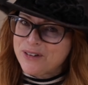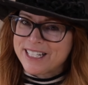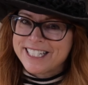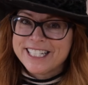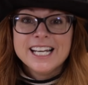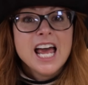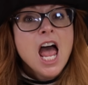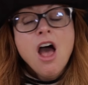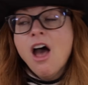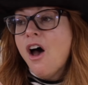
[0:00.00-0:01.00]
facile.
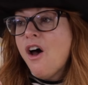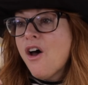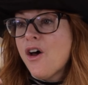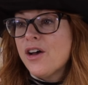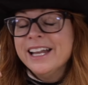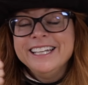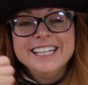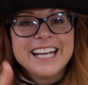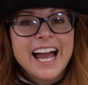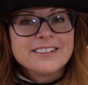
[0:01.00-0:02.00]
Euh,
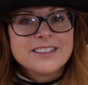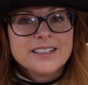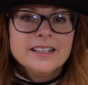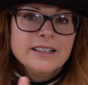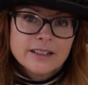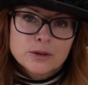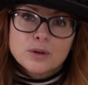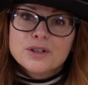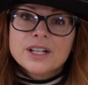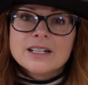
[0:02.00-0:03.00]
des gratins quand
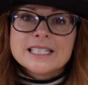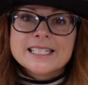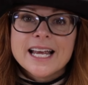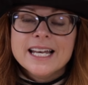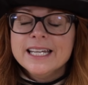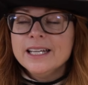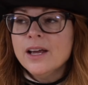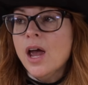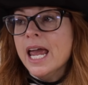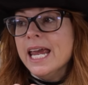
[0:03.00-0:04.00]
on va dans le salé
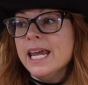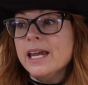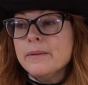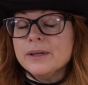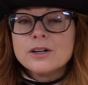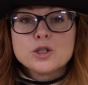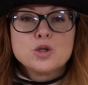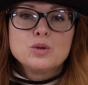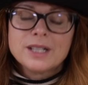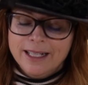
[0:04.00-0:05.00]
et dans le
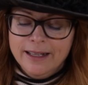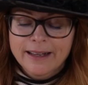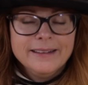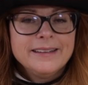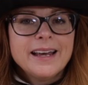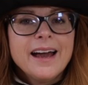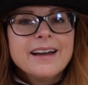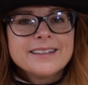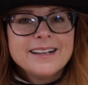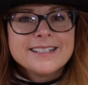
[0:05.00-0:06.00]
sucré,
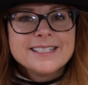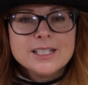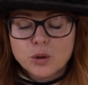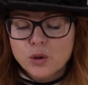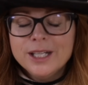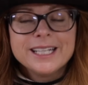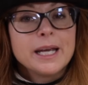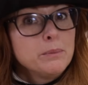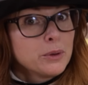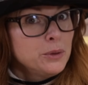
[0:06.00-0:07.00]
tarte à la citrouille,
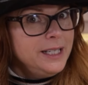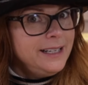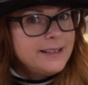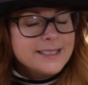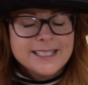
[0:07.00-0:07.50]
crème brûlée à la